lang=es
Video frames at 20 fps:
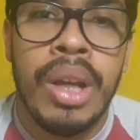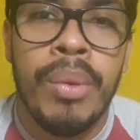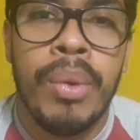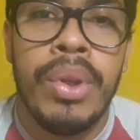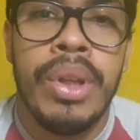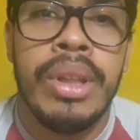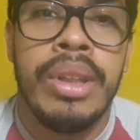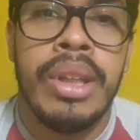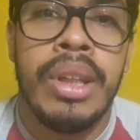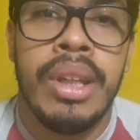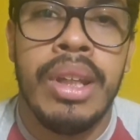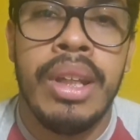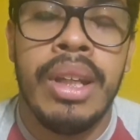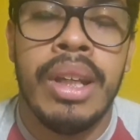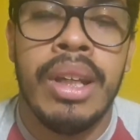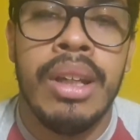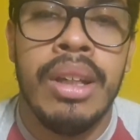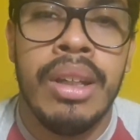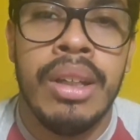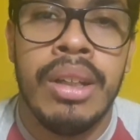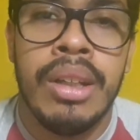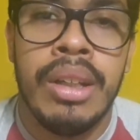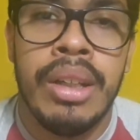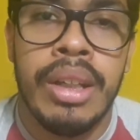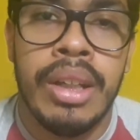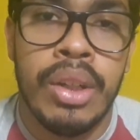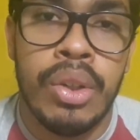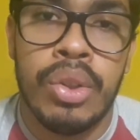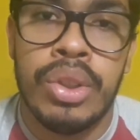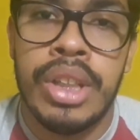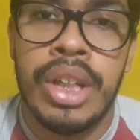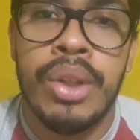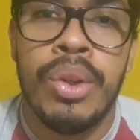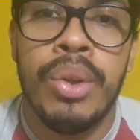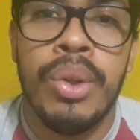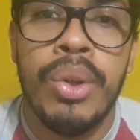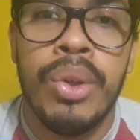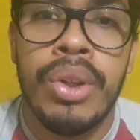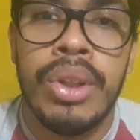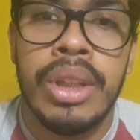boletería en Rosario
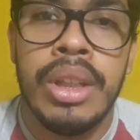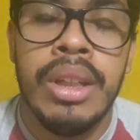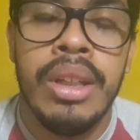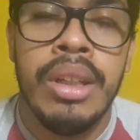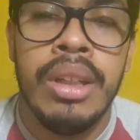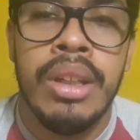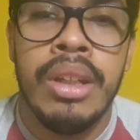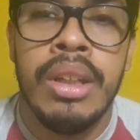Norte,